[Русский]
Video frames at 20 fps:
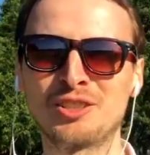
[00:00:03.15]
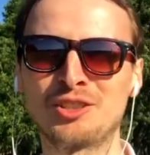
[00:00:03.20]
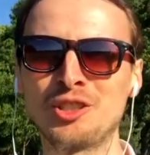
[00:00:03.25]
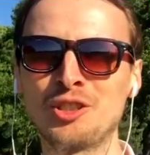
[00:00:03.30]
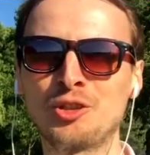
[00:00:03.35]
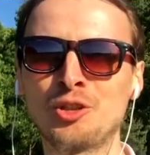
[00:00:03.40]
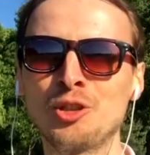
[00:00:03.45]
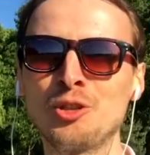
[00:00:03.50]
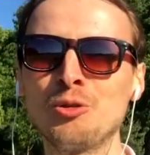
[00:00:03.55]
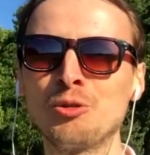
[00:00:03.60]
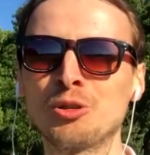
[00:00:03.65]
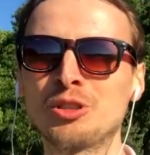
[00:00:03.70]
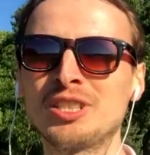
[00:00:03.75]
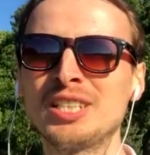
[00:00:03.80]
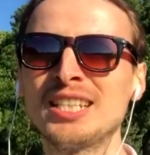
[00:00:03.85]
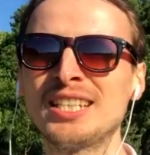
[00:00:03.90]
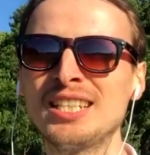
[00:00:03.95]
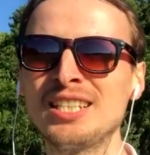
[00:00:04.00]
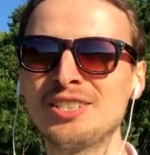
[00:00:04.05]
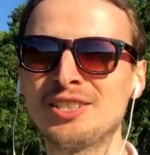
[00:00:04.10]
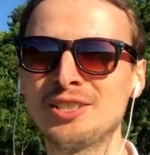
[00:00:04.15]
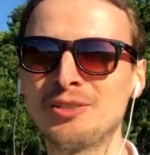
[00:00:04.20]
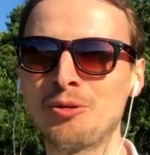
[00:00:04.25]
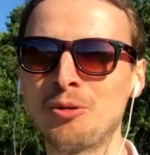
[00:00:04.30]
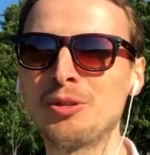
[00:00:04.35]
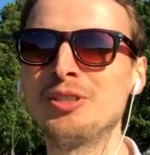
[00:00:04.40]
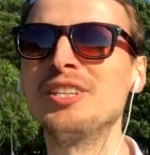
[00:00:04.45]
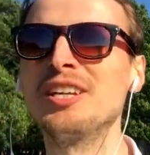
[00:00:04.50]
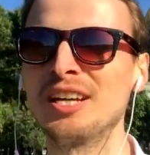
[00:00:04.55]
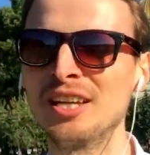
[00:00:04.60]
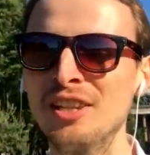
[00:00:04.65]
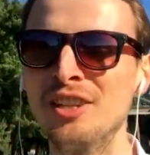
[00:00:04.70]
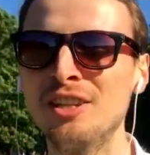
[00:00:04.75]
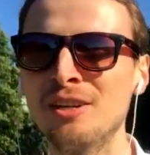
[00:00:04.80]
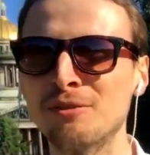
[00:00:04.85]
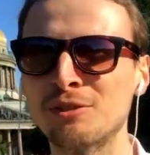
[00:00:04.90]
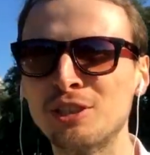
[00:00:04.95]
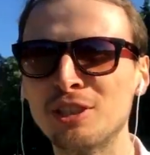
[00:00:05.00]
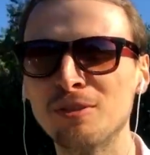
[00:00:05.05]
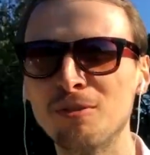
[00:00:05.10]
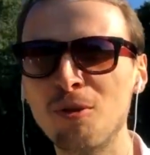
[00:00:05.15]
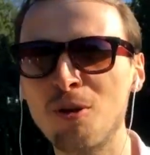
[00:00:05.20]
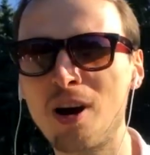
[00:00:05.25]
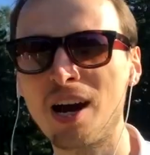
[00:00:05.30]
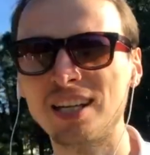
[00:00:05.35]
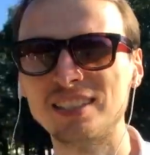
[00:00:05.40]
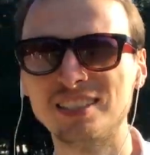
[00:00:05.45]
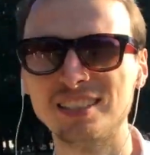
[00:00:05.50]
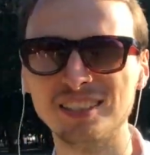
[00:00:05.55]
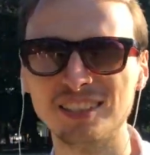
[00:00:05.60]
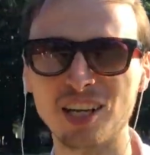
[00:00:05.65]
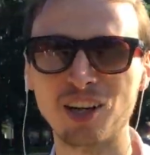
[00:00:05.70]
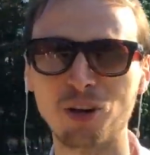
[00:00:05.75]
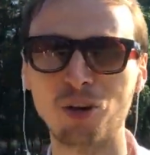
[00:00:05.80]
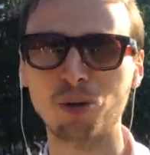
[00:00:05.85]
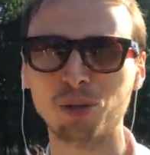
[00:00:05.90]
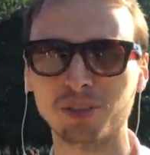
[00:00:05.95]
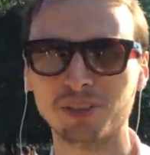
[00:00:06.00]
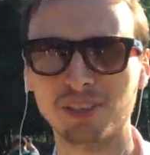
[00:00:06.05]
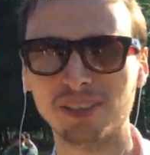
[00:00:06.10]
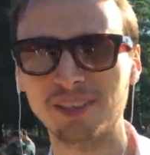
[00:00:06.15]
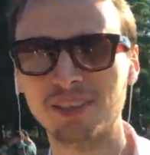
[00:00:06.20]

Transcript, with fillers: Сочиню стихи сегодня на всего один аккорд.